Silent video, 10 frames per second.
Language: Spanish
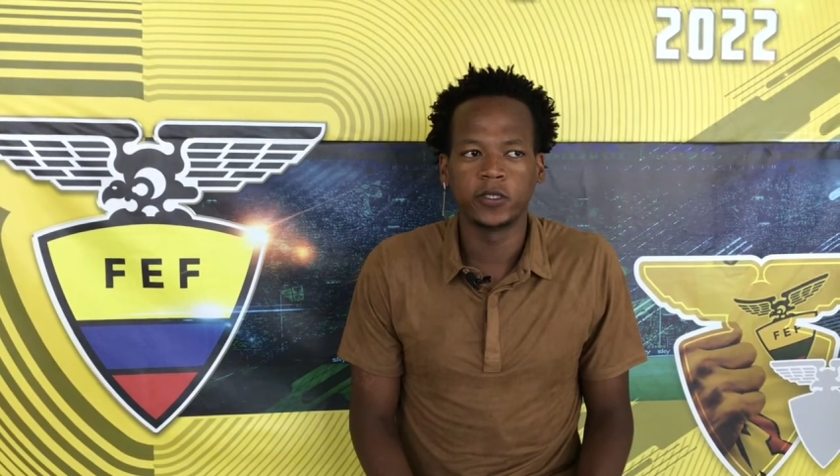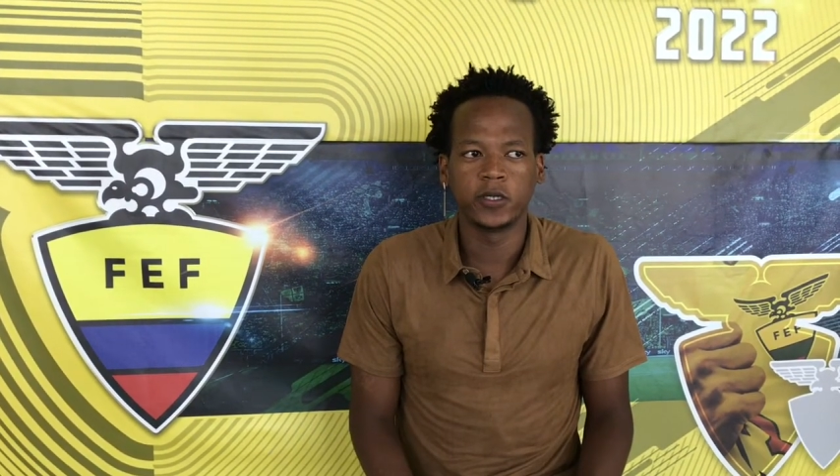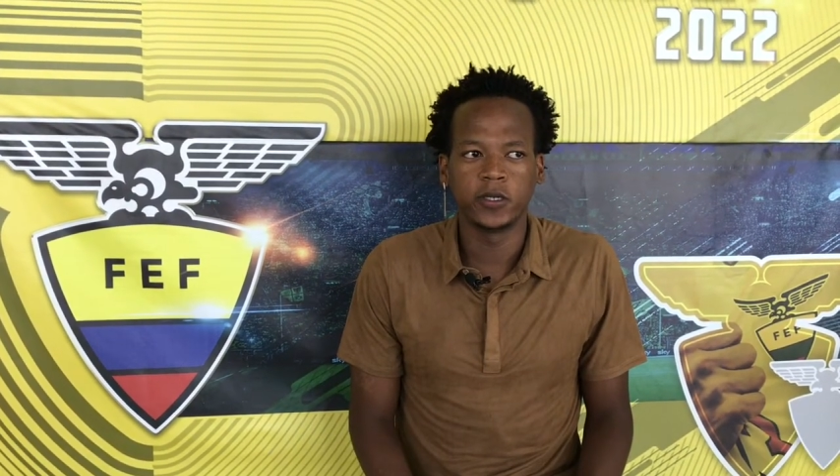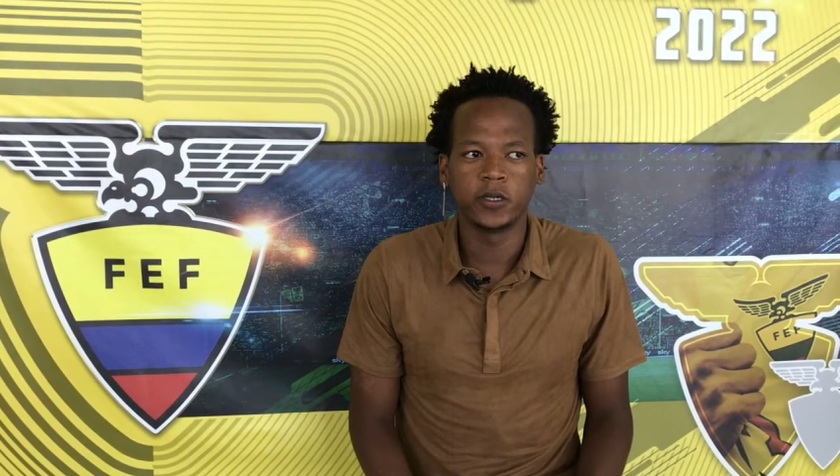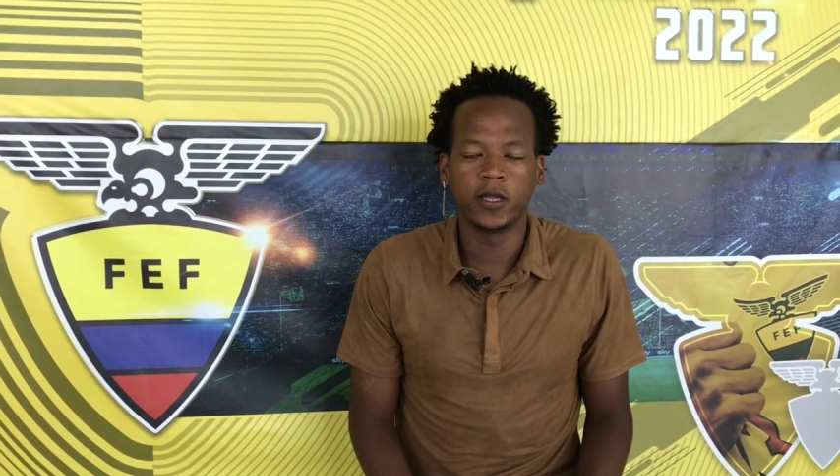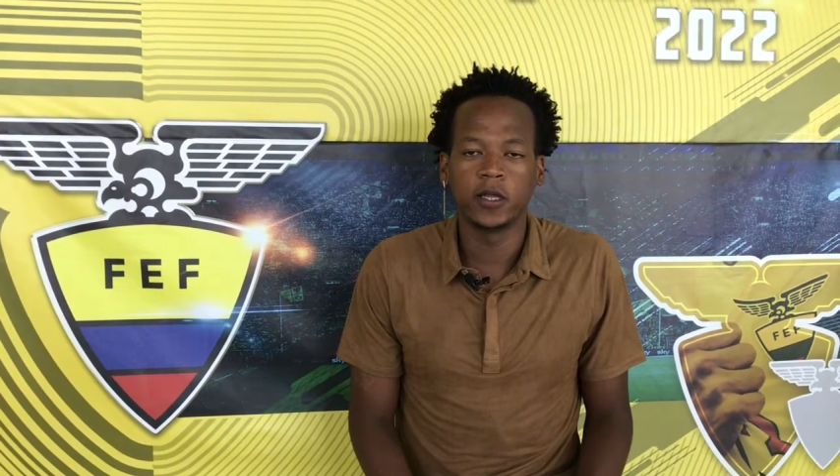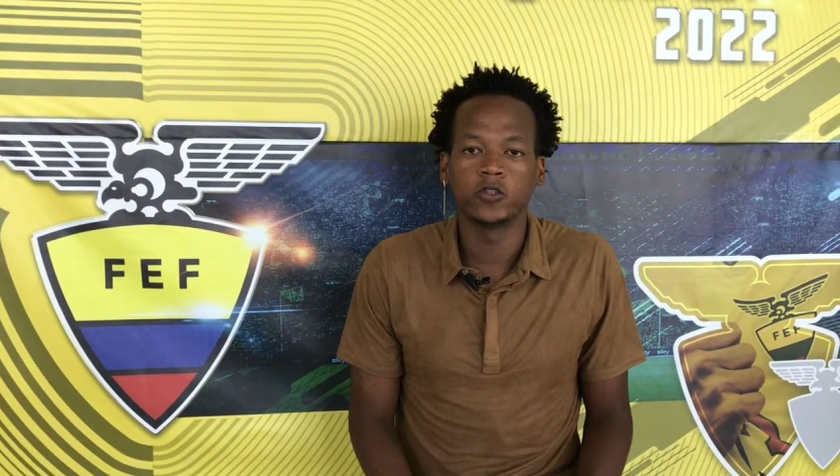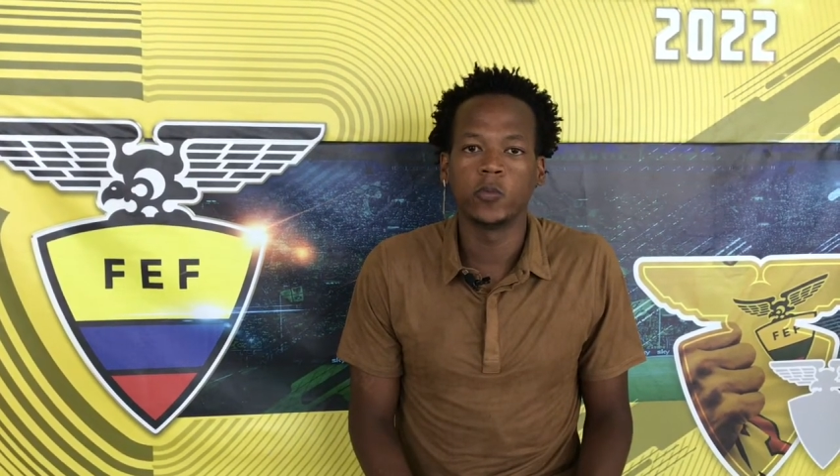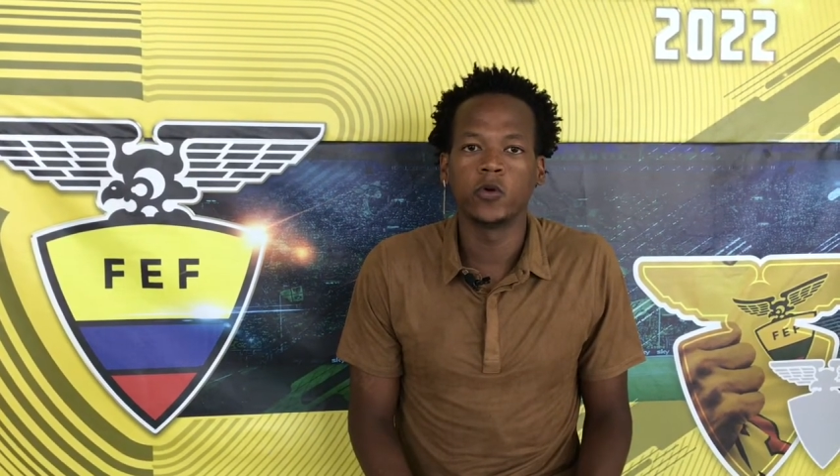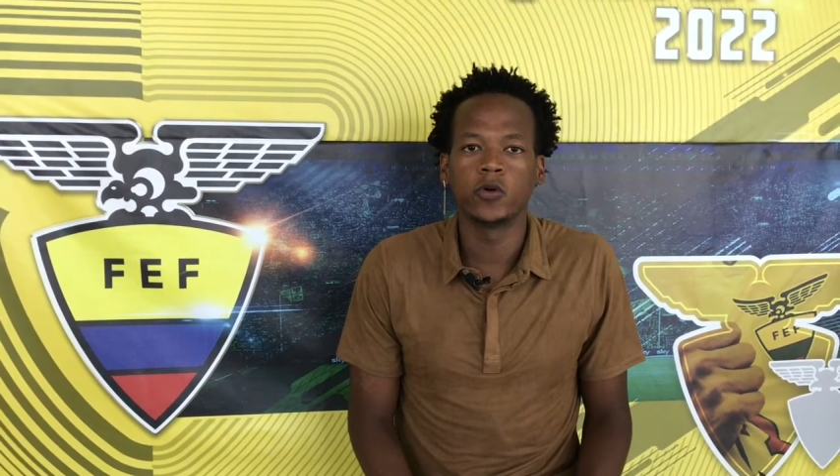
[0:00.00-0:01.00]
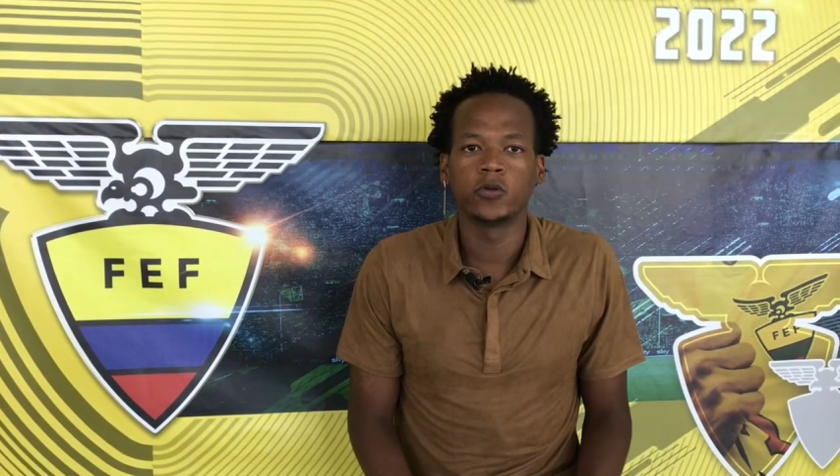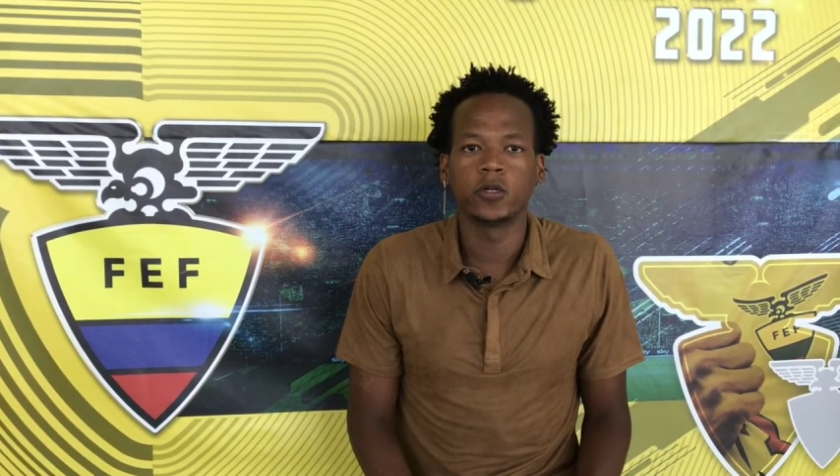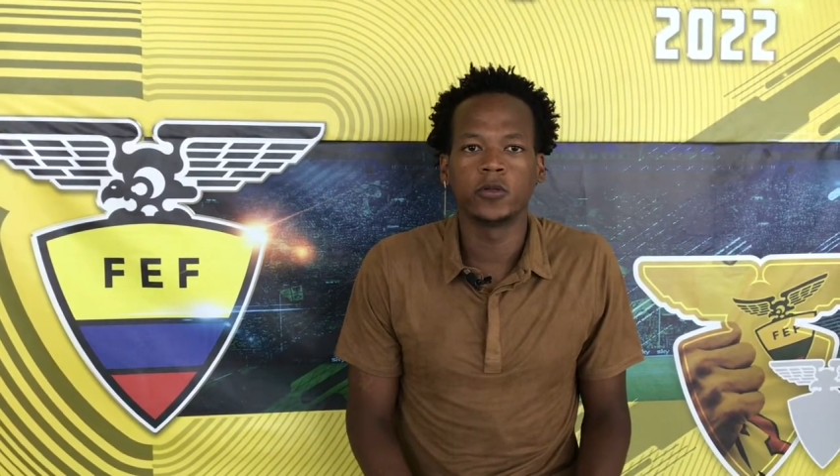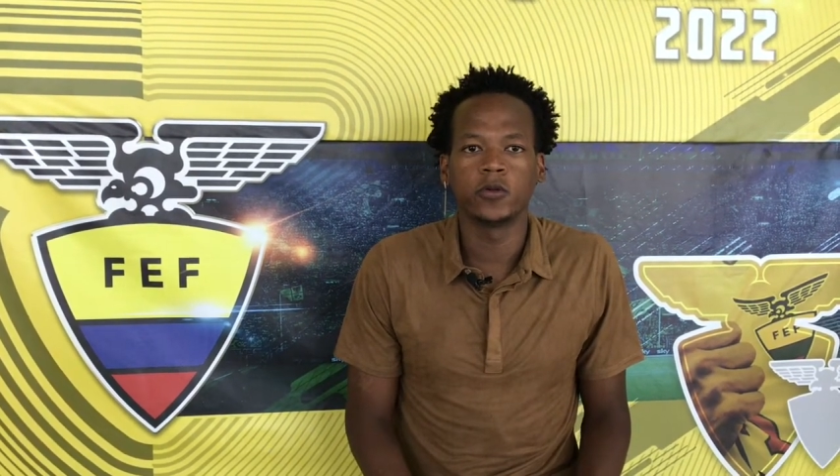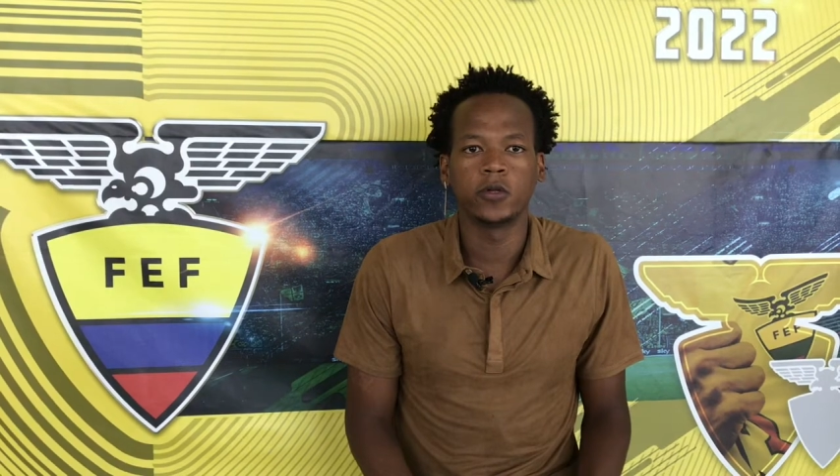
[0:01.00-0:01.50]
Así que nada, estoy muy
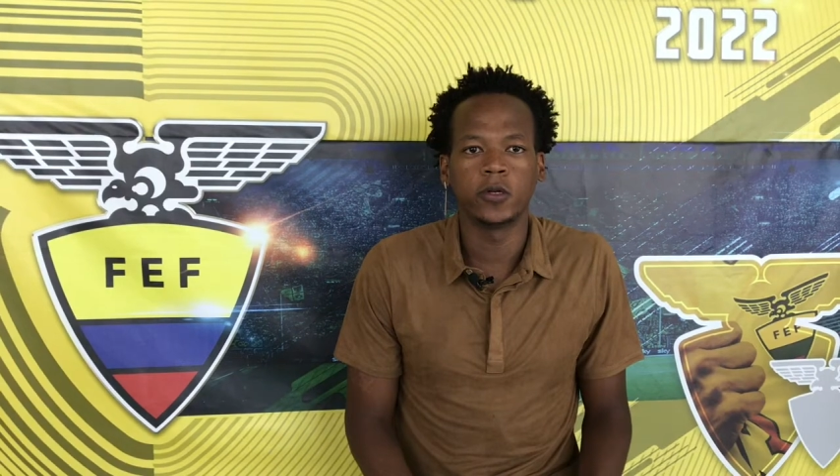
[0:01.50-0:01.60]
contento